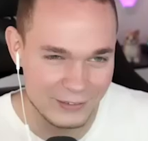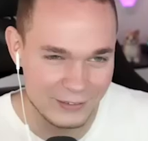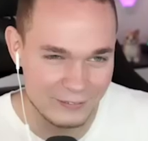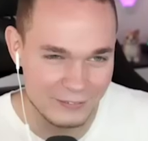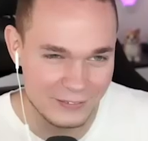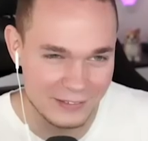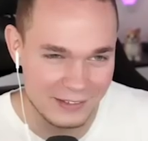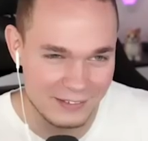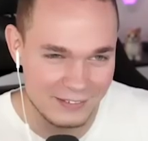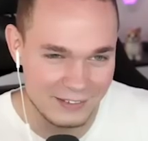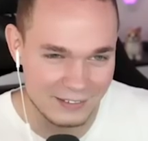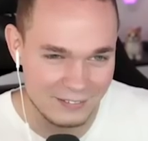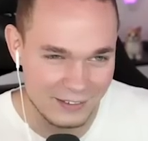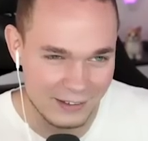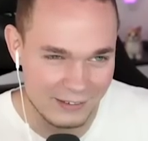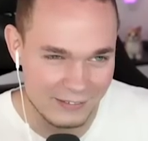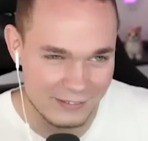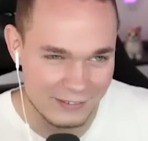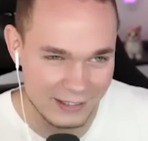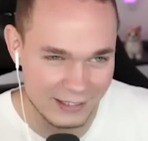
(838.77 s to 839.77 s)
wenn du willst. Dann
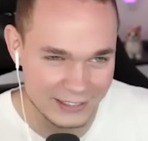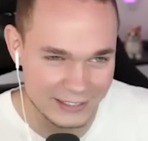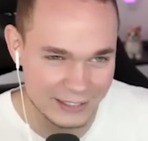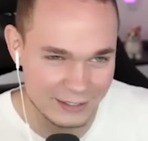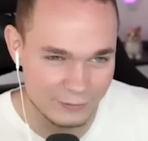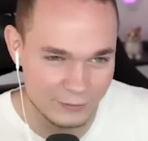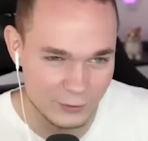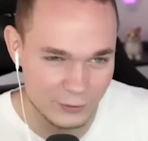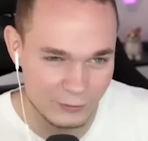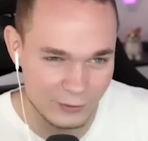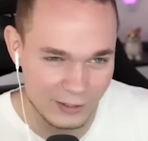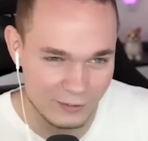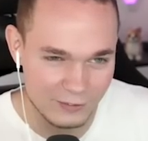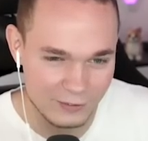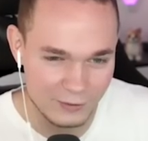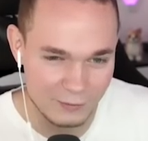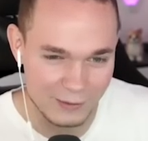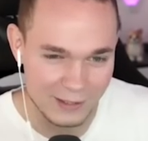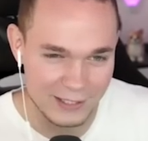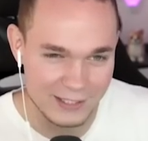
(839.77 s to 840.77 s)
zeige ich dir ganz schnell, wo du
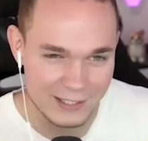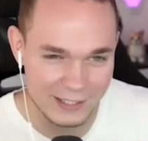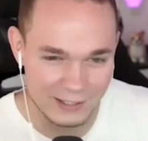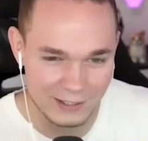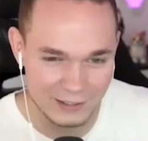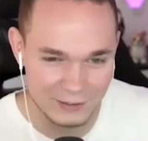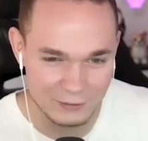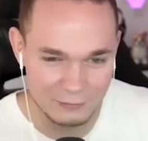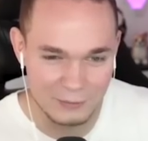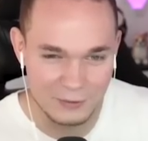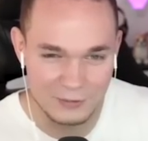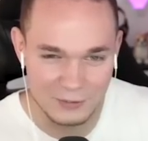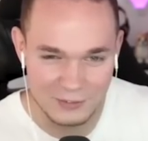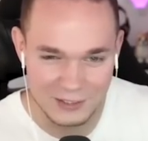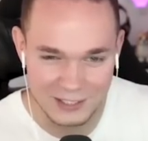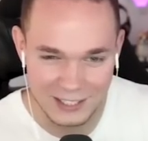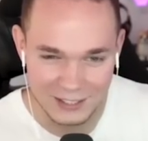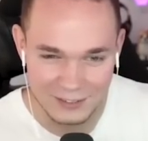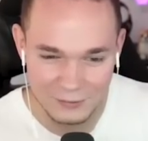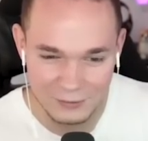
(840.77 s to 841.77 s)
warst. Guck mal hier. Du bist durch
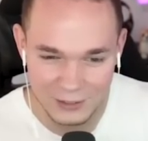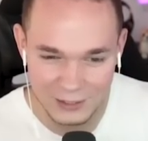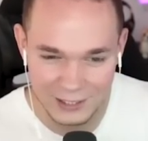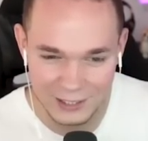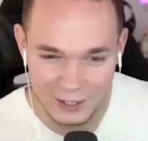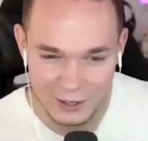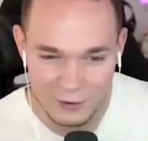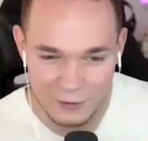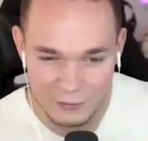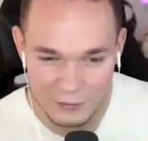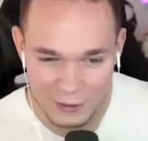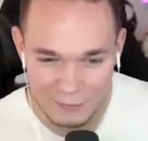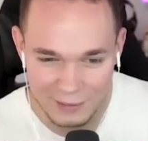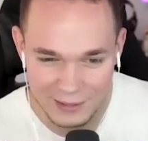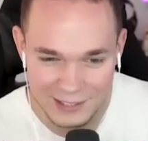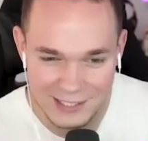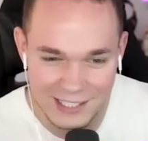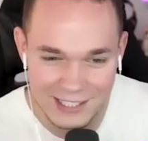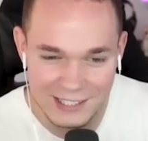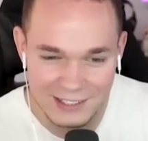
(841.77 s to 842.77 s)
die Kanone gelaufen, aber
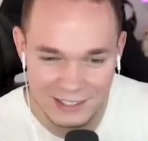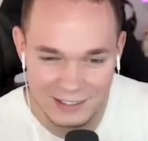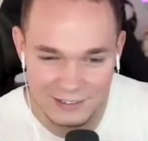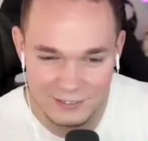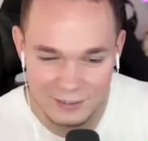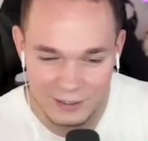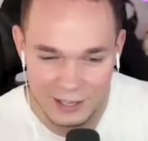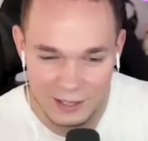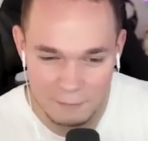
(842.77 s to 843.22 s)
hier nicht an diesen